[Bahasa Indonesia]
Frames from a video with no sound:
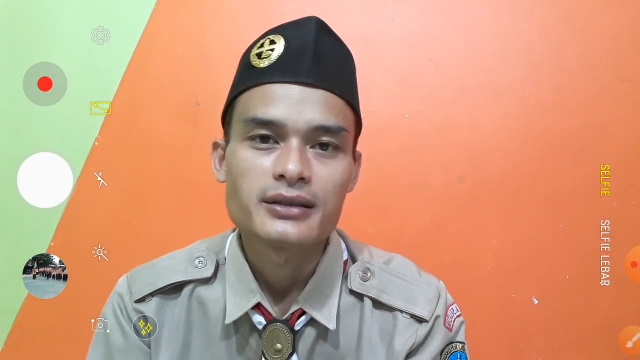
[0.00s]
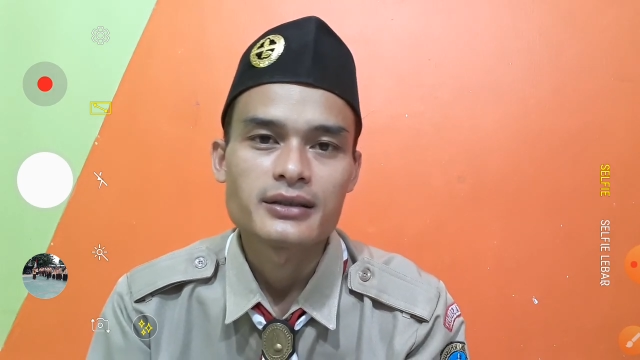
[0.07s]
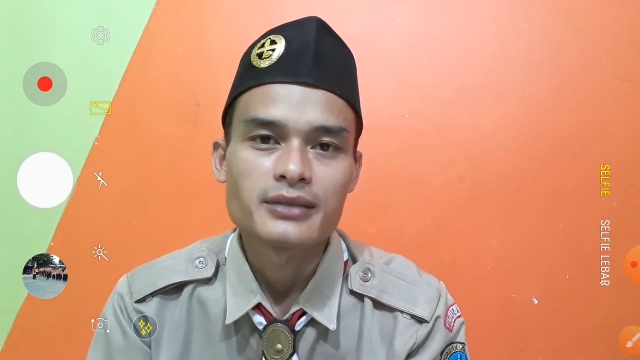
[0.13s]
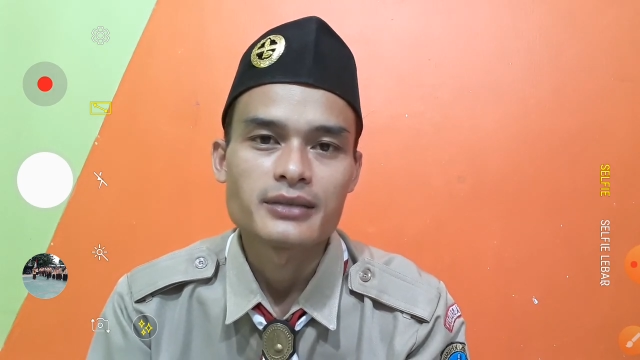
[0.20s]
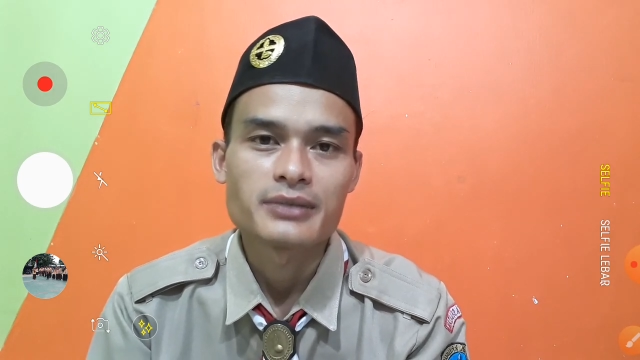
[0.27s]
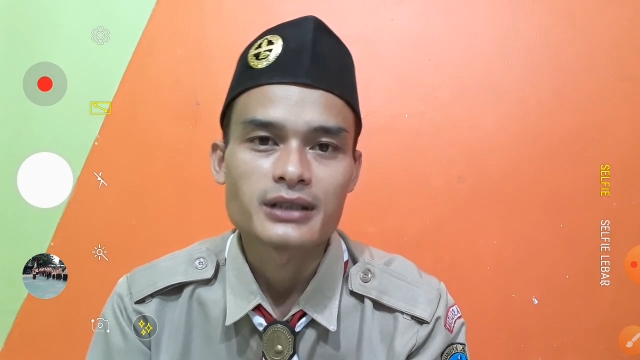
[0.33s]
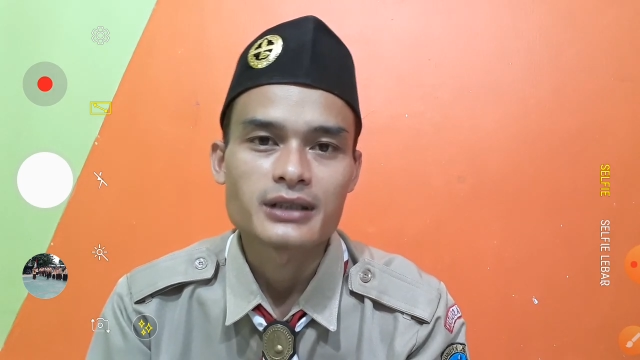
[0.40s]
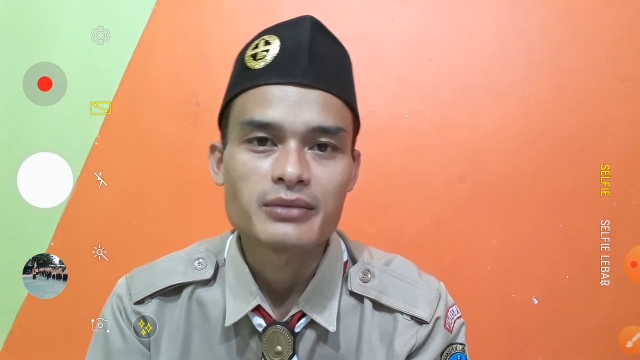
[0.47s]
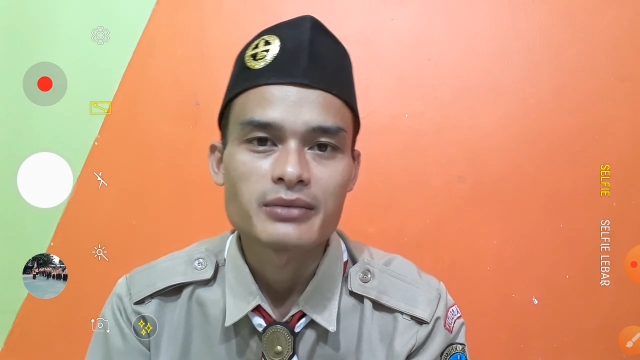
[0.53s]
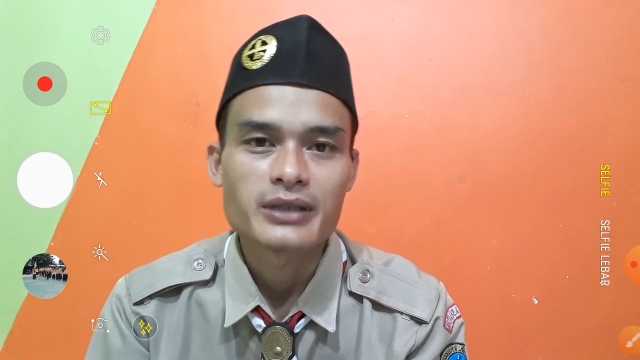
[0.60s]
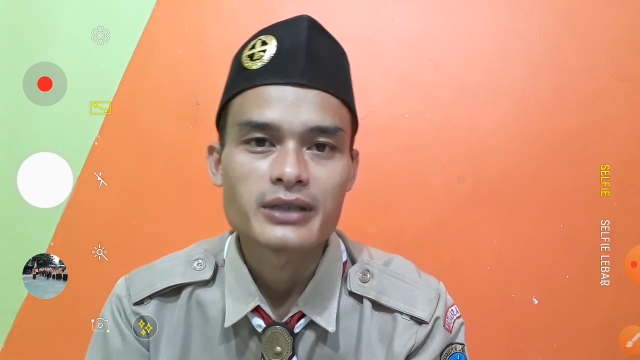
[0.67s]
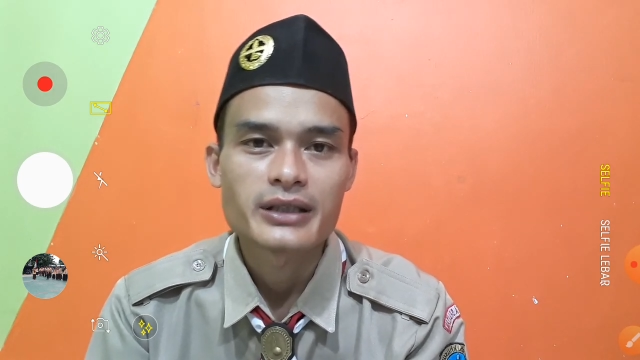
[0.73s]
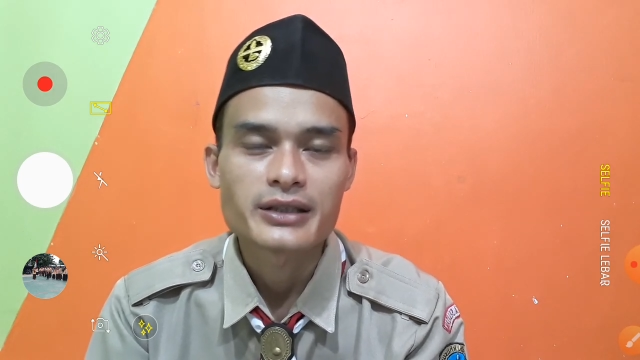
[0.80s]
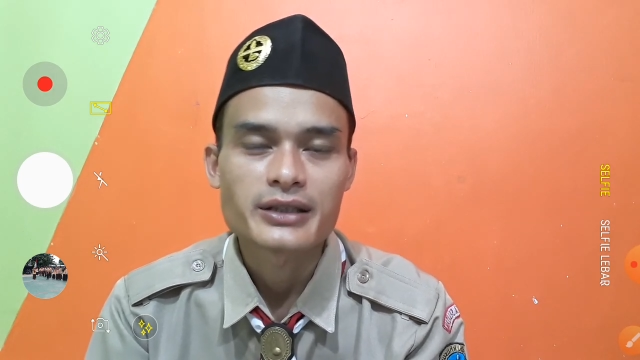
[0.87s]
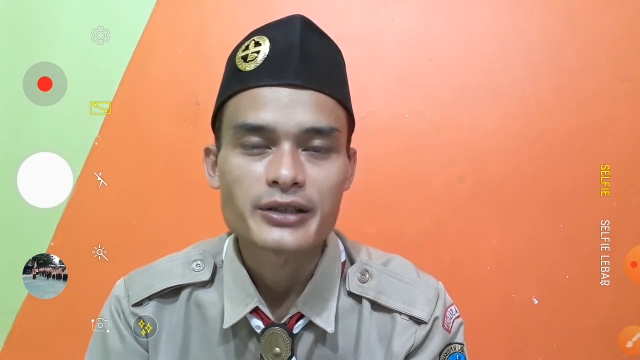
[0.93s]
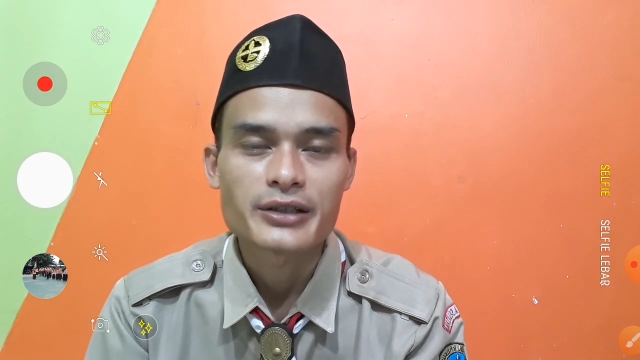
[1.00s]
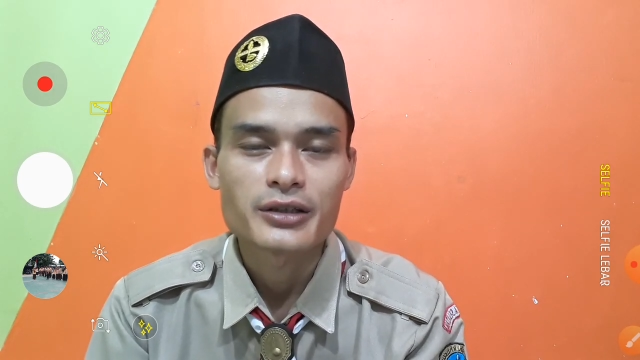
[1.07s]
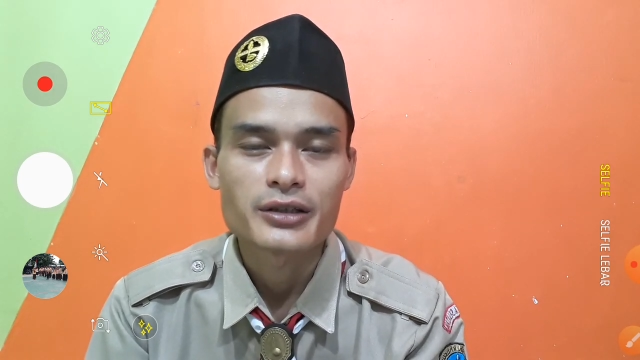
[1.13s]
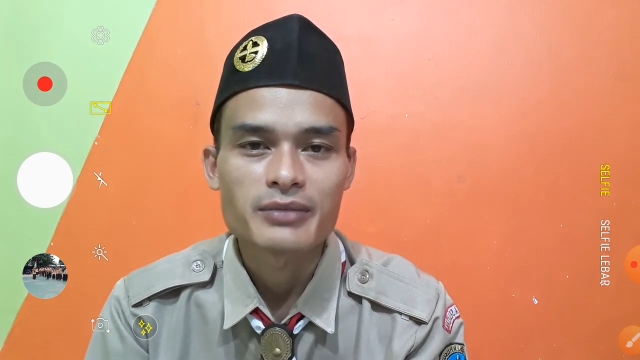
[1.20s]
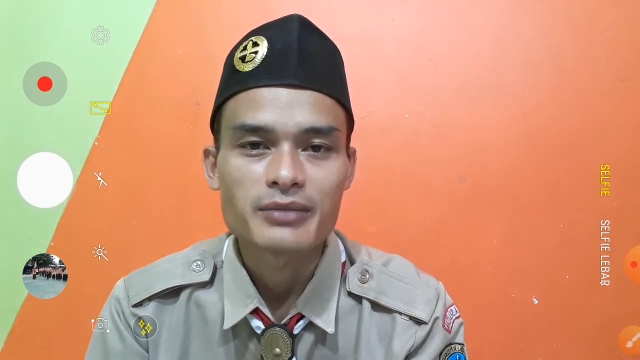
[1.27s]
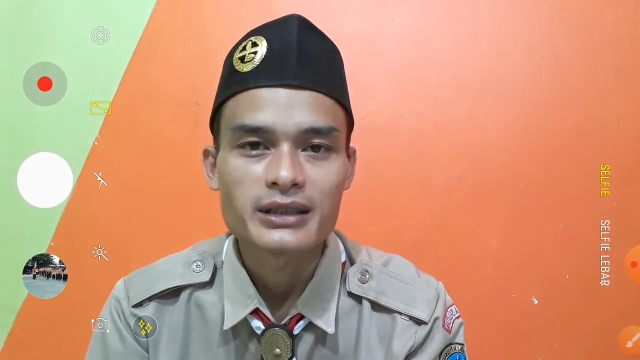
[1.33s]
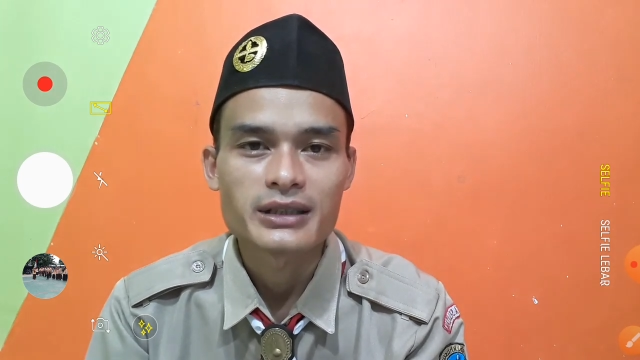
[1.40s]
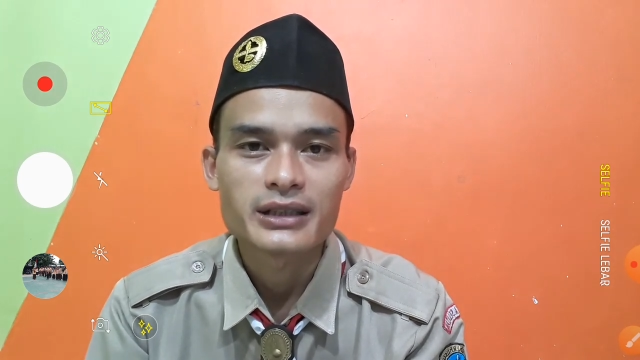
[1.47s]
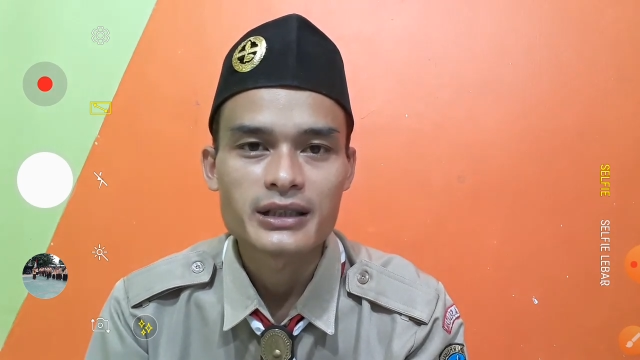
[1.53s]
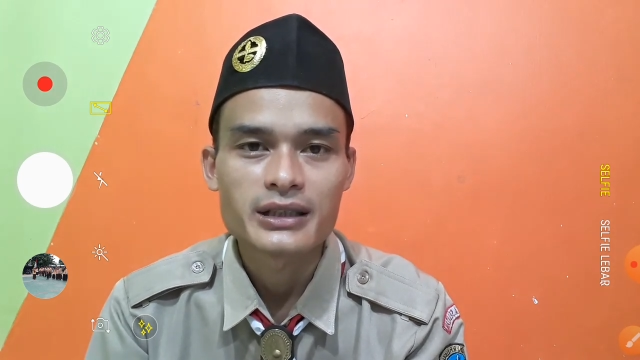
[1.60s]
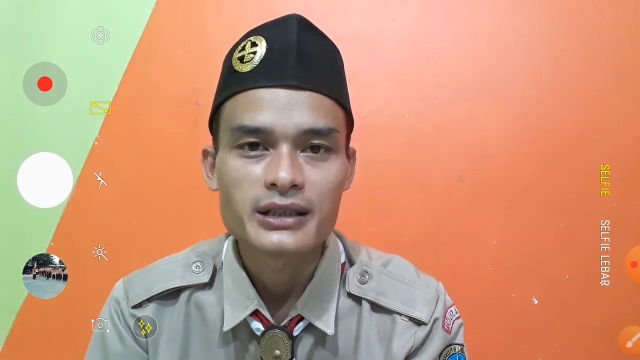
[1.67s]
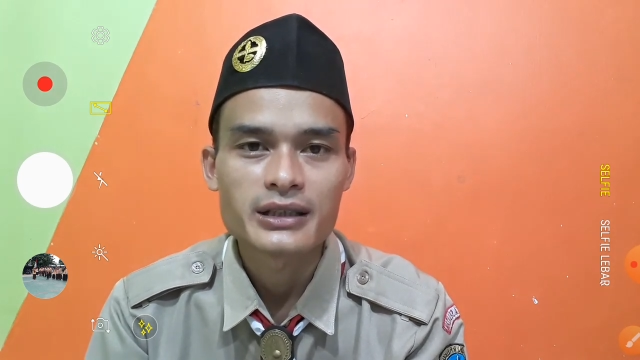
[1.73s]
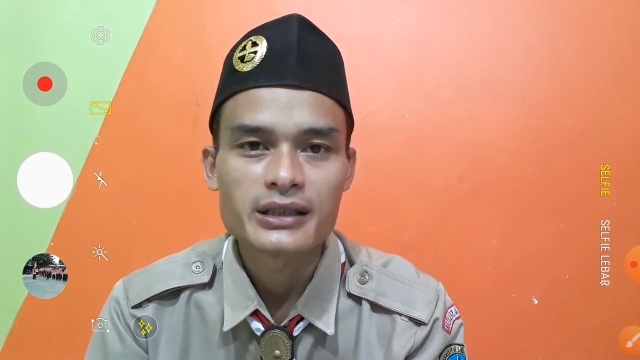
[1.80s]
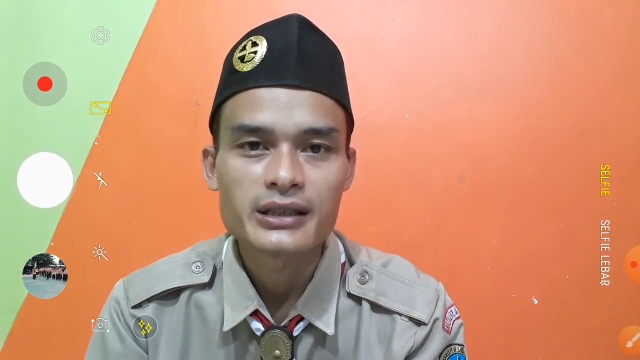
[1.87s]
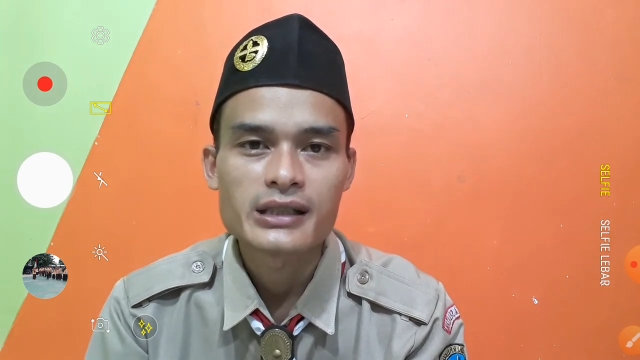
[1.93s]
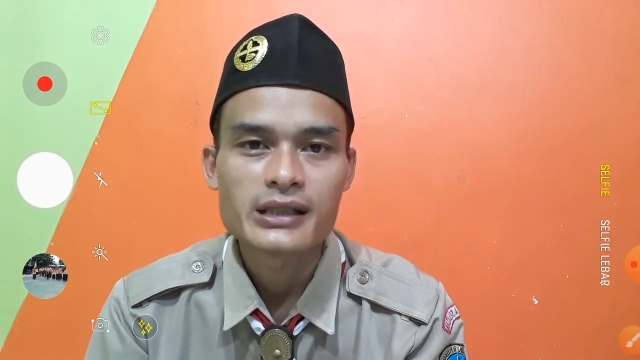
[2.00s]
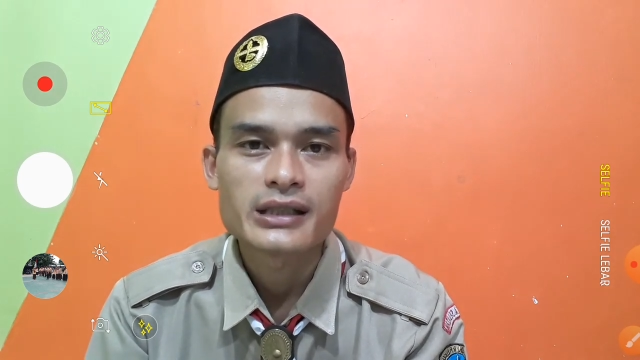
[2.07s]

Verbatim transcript: Yang pertama yang saya hormati